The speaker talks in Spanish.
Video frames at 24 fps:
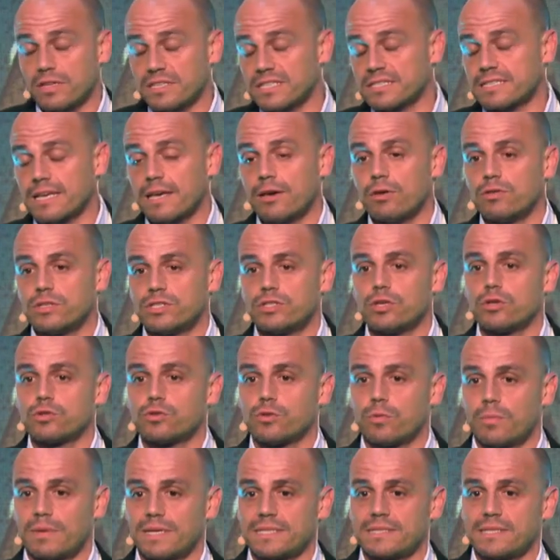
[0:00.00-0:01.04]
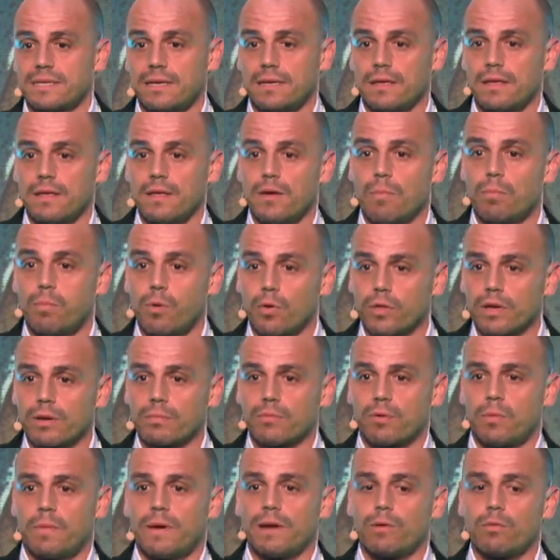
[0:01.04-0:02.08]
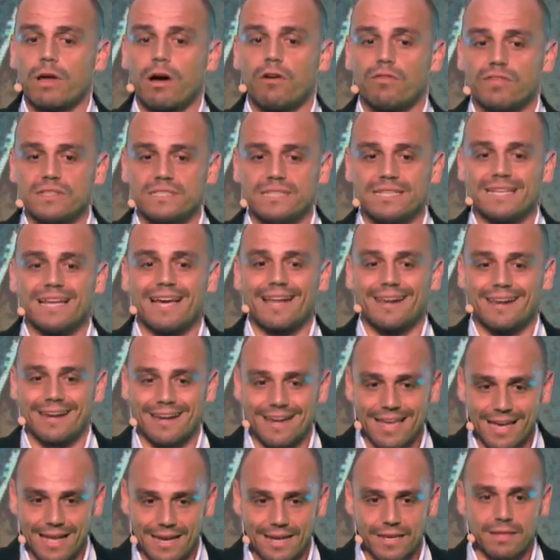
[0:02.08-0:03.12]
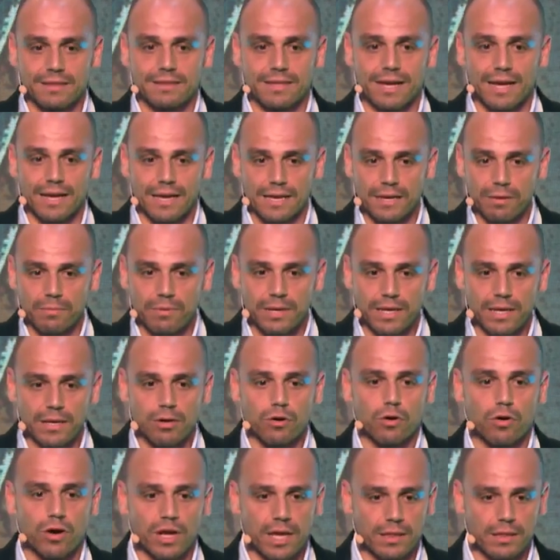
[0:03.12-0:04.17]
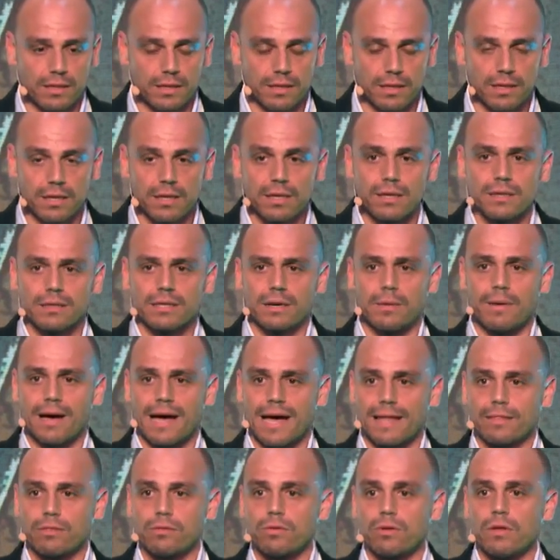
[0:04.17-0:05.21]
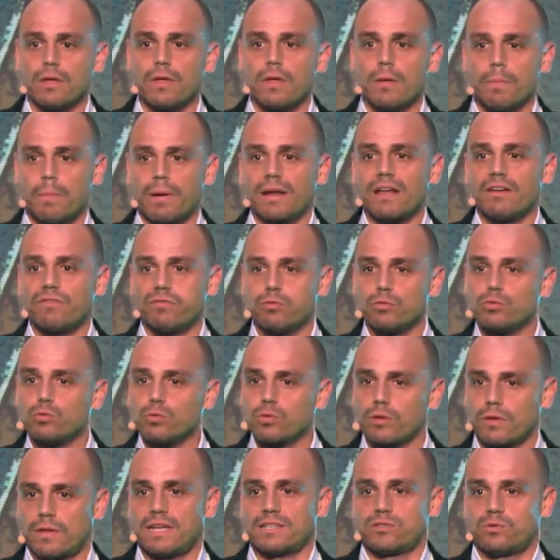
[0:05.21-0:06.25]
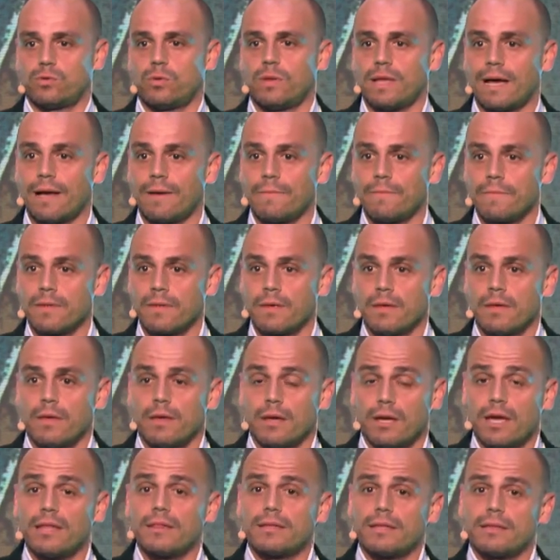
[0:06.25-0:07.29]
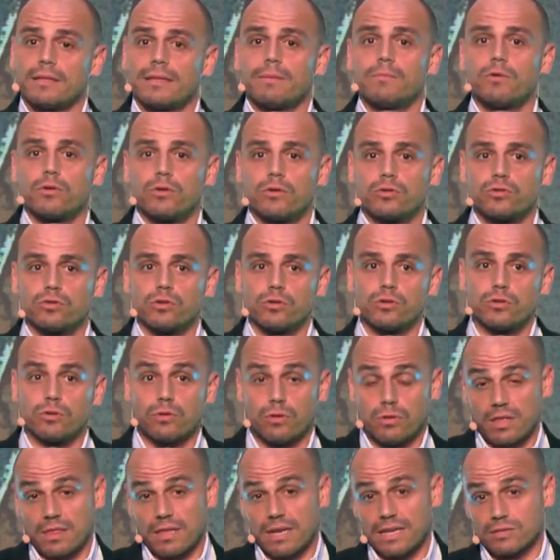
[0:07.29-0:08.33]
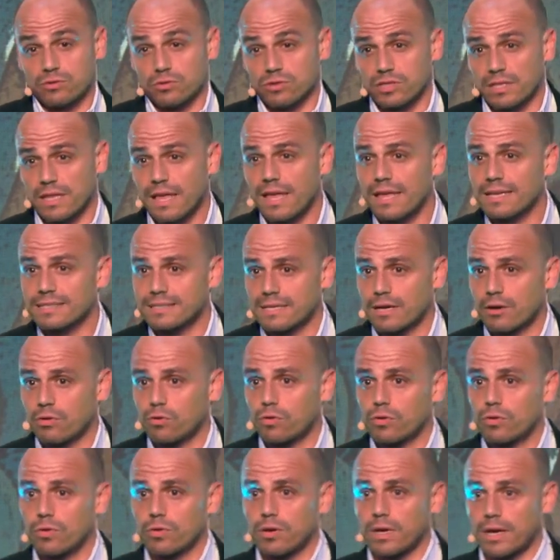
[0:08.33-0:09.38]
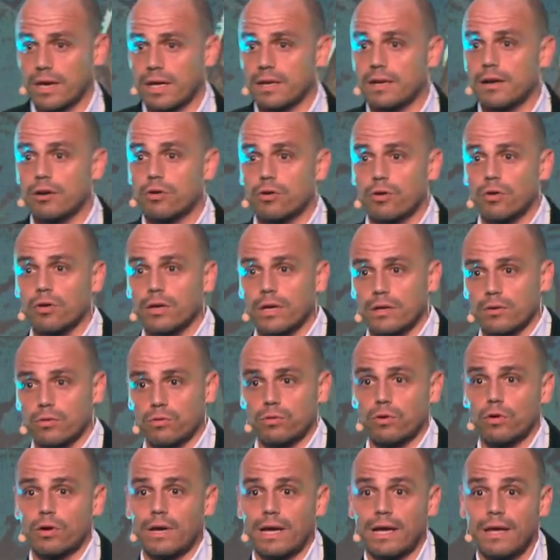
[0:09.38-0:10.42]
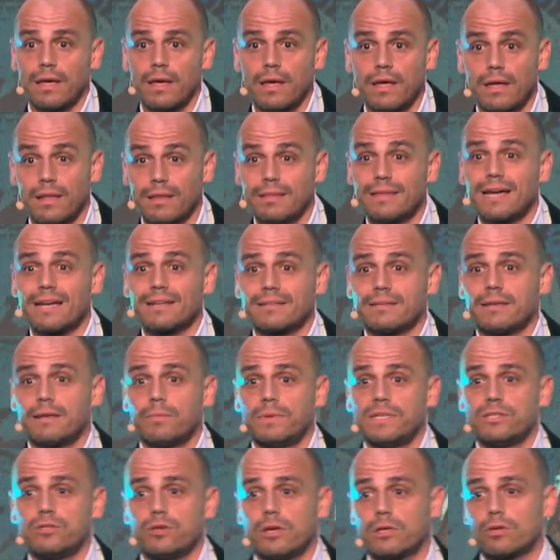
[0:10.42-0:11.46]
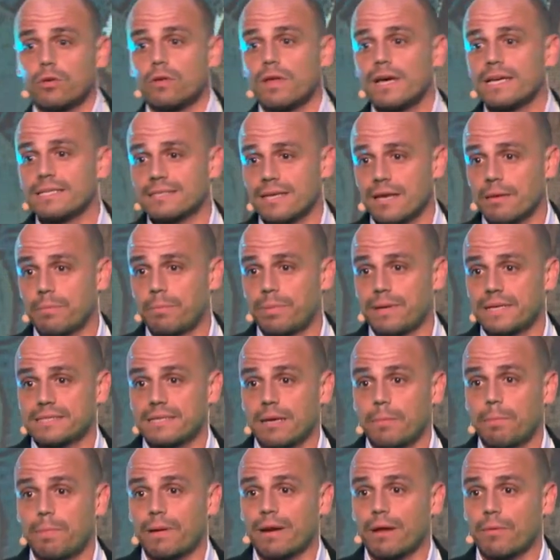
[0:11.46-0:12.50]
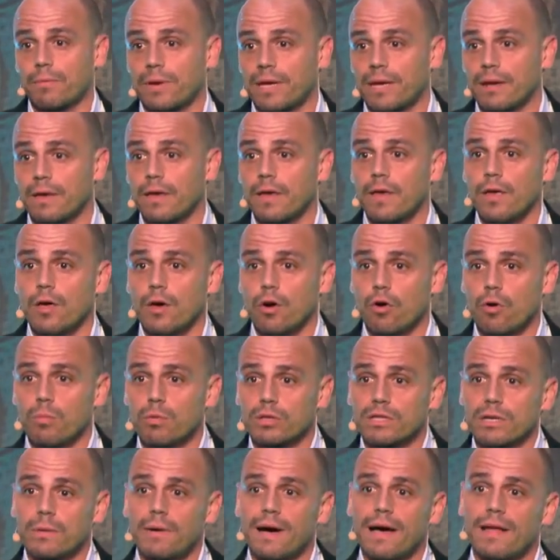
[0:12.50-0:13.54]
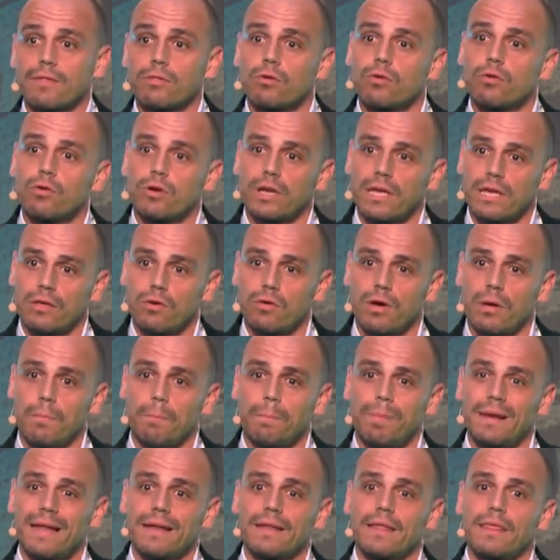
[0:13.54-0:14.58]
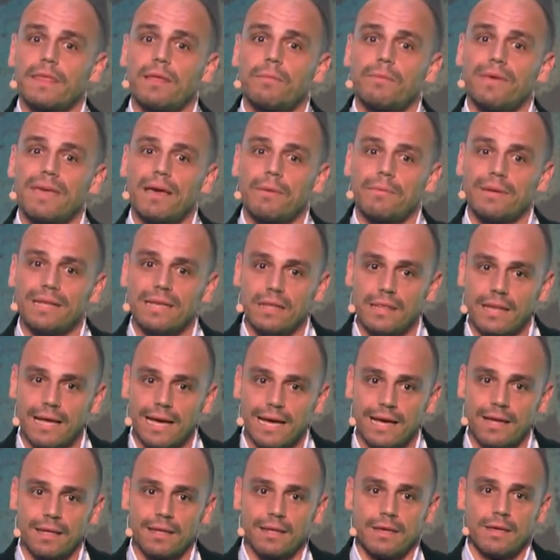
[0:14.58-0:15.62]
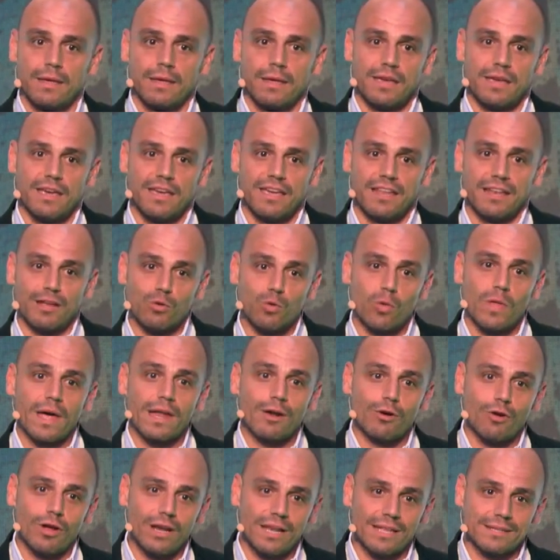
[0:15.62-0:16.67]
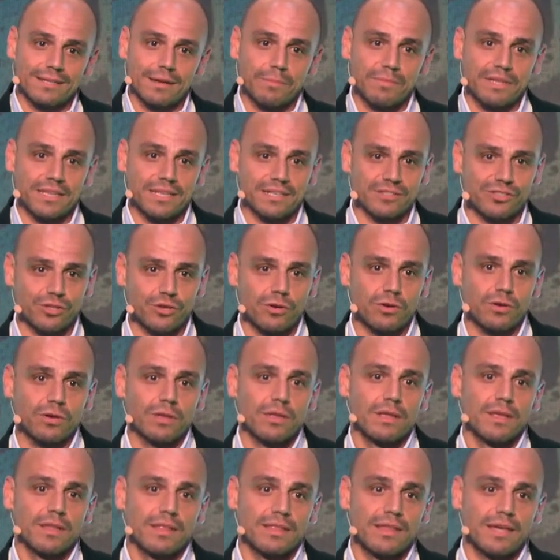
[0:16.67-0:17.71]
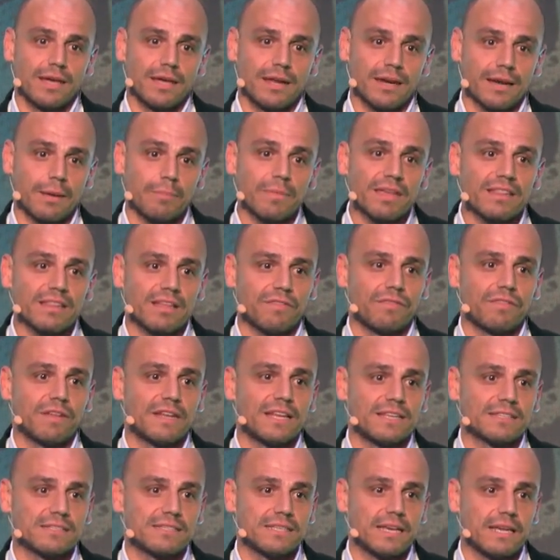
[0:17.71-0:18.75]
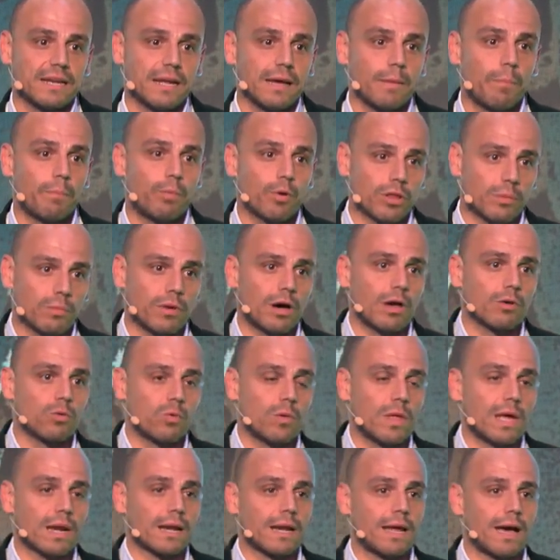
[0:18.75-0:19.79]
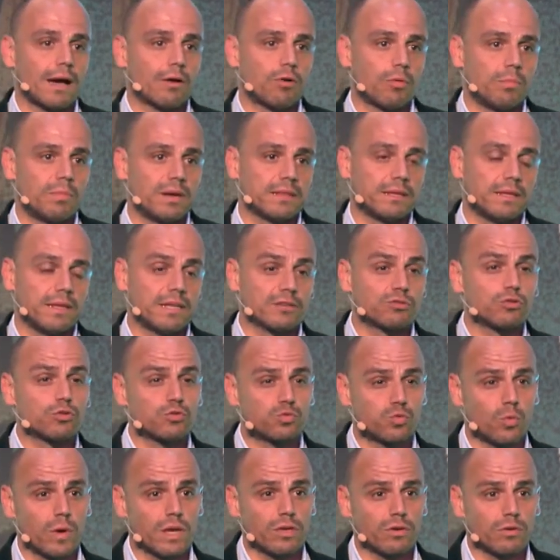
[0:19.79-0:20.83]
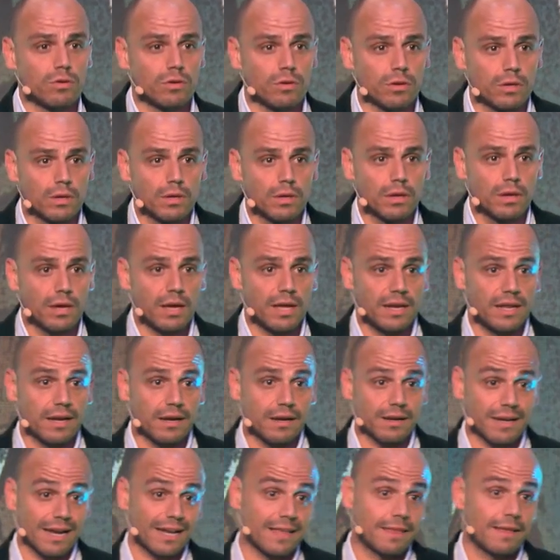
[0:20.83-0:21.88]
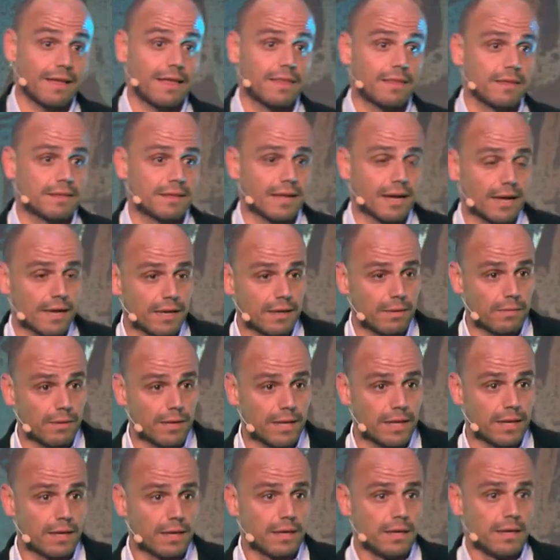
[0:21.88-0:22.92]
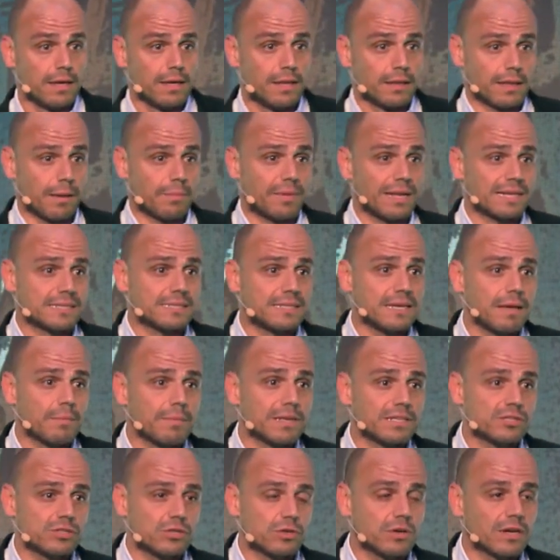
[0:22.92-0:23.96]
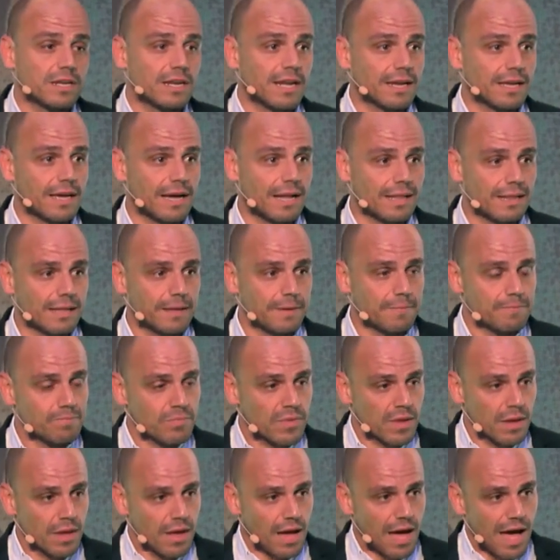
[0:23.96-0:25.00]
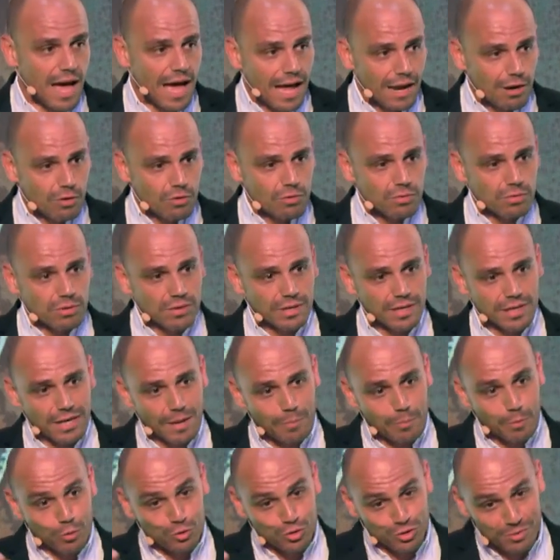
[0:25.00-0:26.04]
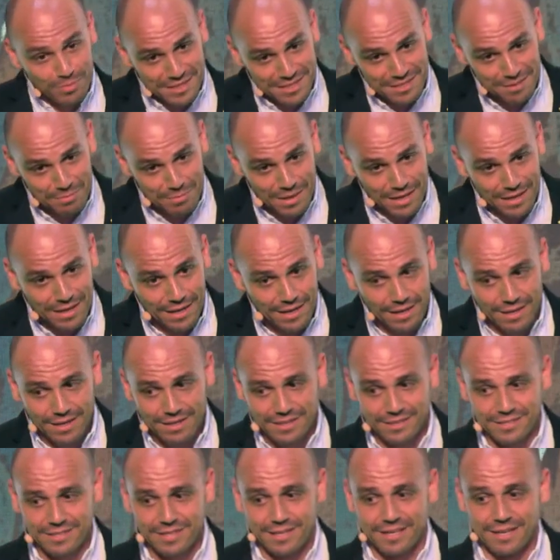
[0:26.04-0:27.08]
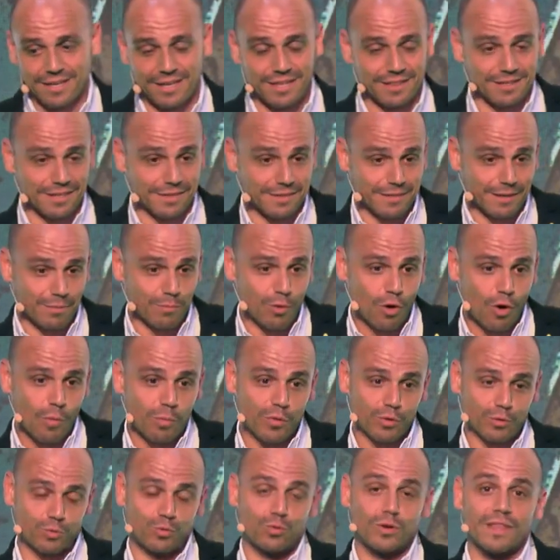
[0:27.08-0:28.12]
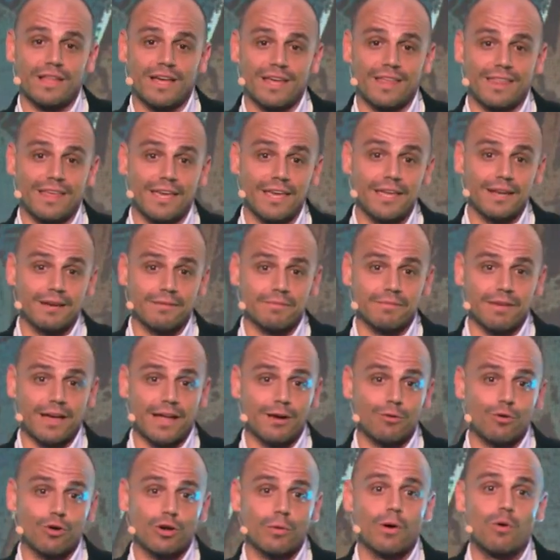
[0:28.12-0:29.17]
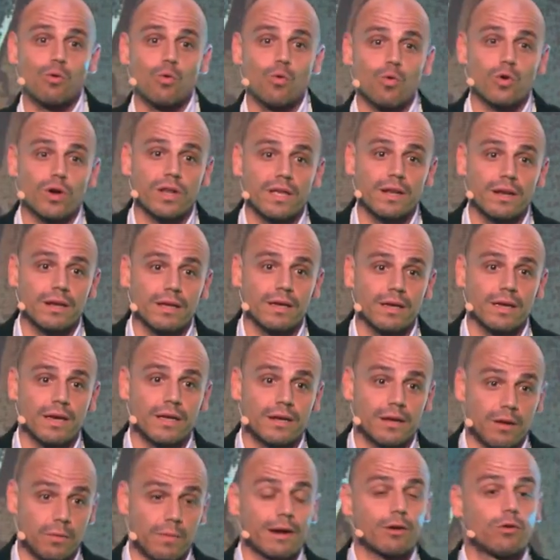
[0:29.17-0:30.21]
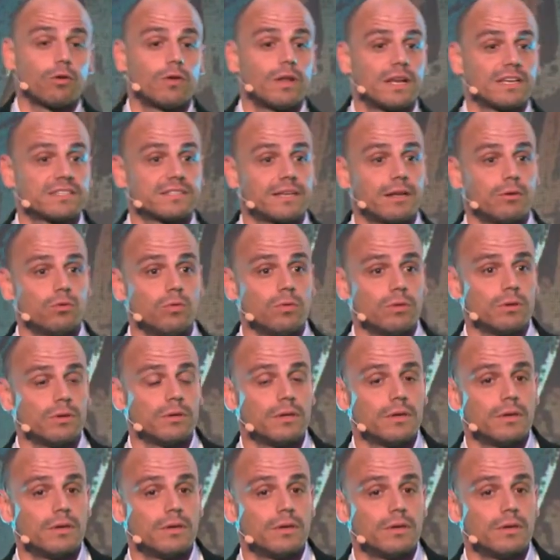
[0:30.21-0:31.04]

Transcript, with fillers: de 16 o 18 meses podremos ver unas oficinas reales, tangibles, con gente trabajando para el futuro de la ciudad. ¿Qué intentamos nosotros desde la sociedad de desarrollo, que es en el rol que nos toca? dar servicio a todas esas empresas para ver cómo trabajando con ellos en planes de viabilidad, en ayudarlos en la tramitación de herramientas financieras, podemos ayudarles a convertir esos sueños en realidades tangibles. También hacía mención el alcalde a algo que en las próximas semanas tendremos oportunidad de ir, algo que va a ocurrir en el barrio de la Salud,